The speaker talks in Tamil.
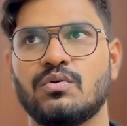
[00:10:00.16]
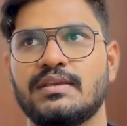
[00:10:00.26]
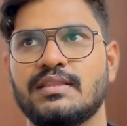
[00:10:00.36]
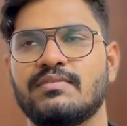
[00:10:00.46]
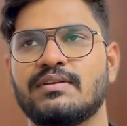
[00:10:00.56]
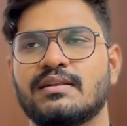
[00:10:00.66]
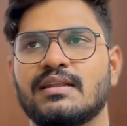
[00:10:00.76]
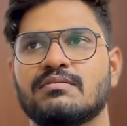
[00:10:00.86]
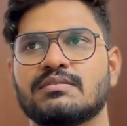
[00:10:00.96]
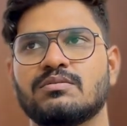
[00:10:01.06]
இதை விட்டுட்டு
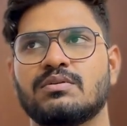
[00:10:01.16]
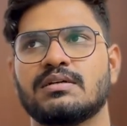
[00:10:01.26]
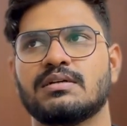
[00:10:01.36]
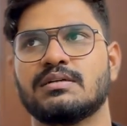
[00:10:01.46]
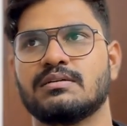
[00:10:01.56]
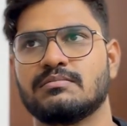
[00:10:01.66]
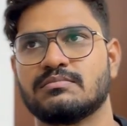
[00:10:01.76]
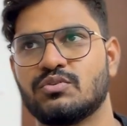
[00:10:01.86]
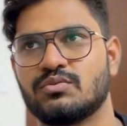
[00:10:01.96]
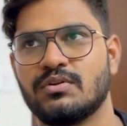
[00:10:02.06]
நான் வந்து ஒரு
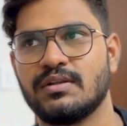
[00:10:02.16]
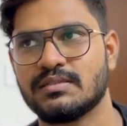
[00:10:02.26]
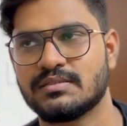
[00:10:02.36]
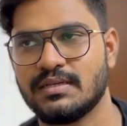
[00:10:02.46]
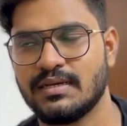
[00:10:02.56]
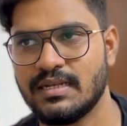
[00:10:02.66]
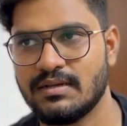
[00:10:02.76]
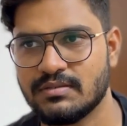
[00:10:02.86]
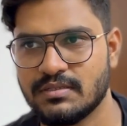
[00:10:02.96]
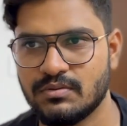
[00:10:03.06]
டுட்டோரியல்ஸில் இல்லை
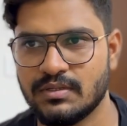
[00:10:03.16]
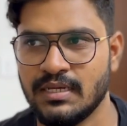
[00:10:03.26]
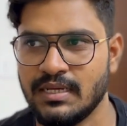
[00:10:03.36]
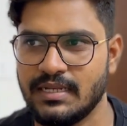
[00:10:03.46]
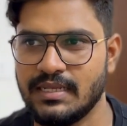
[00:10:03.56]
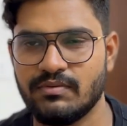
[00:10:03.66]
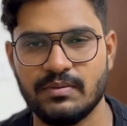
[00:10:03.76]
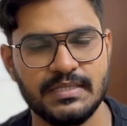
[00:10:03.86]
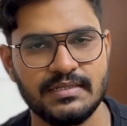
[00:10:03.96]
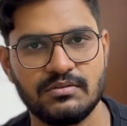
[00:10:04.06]
வந்துட்டு ஒரு நீங்கள்
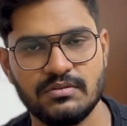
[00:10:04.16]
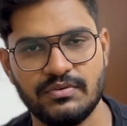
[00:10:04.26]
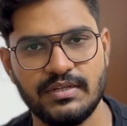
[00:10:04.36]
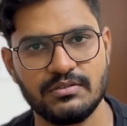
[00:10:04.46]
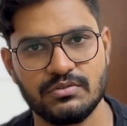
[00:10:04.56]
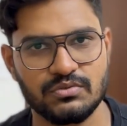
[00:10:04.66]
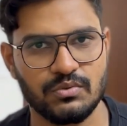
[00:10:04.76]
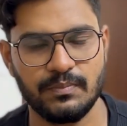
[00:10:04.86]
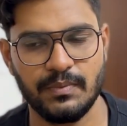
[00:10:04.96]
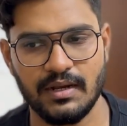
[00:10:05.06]
வெப்சைட்ஸில் வந்து ஃப்ரீ ரிசோர்ஸ்
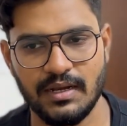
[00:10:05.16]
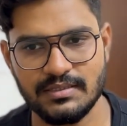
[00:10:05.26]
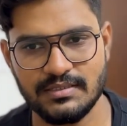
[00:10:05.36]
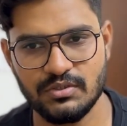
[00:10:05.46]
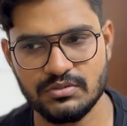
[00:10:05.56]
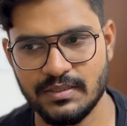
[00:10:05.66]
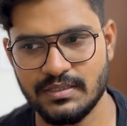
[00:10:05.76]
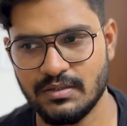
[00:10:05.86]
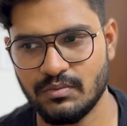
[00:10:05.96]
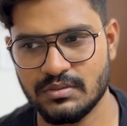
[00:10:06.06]
கொடுப்பாங்க அந்த ரிசோர்ஸ்
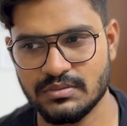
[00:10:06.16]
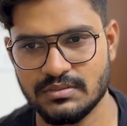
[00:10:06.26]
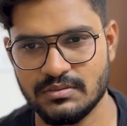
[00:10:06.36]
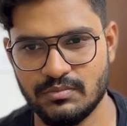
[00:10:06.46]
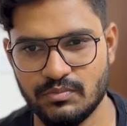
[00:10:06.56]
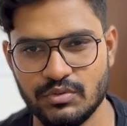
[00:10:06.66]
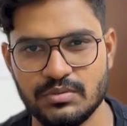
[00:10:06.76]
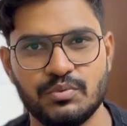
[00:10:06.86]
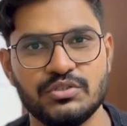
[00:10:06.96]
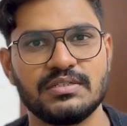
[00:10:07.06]
பார்த்தீங்கன்னா ஒன்ஸ் ஒன்
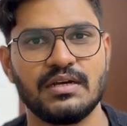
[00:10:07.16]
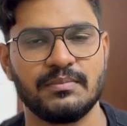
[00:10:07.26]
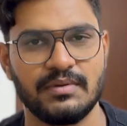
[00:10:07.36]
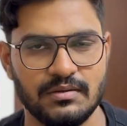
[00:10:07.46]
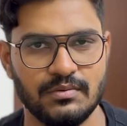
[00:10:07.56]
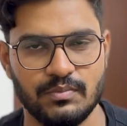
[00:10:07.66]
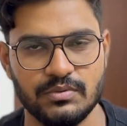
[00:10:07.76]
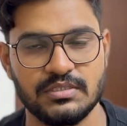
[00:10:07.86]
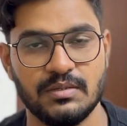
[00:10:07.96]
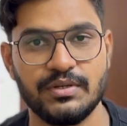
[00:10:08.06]
புரிஞ்சுக்காத மாதிரி இருக்கும்
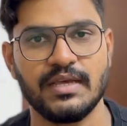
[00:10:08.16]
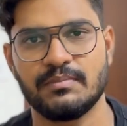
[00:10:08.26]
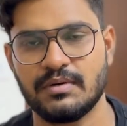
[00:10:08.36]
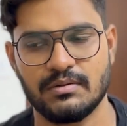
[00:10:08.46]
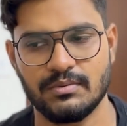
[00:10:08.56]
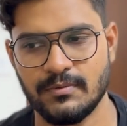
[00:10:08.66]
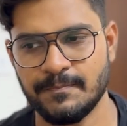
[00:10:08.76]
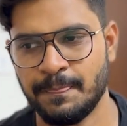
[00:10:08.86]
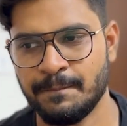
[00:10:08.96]
புரிஞ்சிக்க முடியாத மாதிரி இருக்கும்